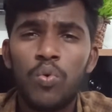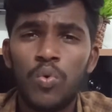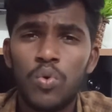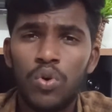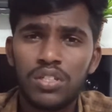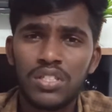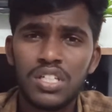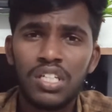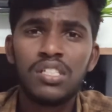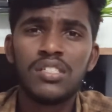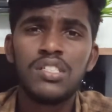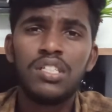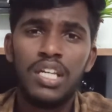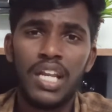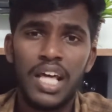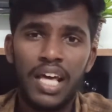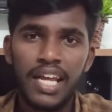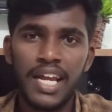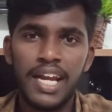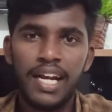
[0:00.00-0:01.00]
உங்களோட
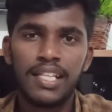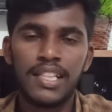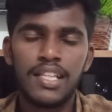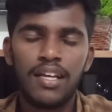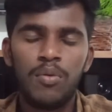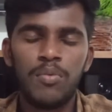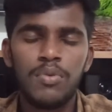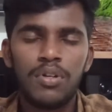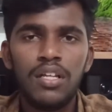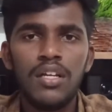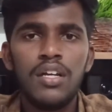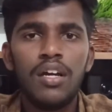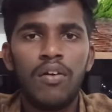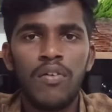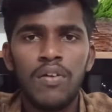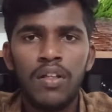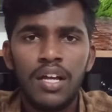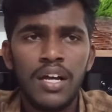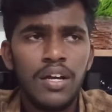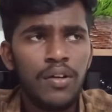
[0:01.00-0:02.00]
சஜஷன் நிறைய எனக்கு தேவைப்படுது
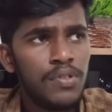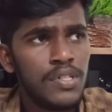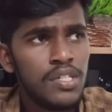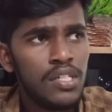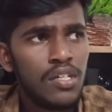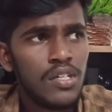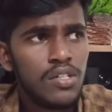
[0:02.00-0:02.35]
அவ்வளோதான்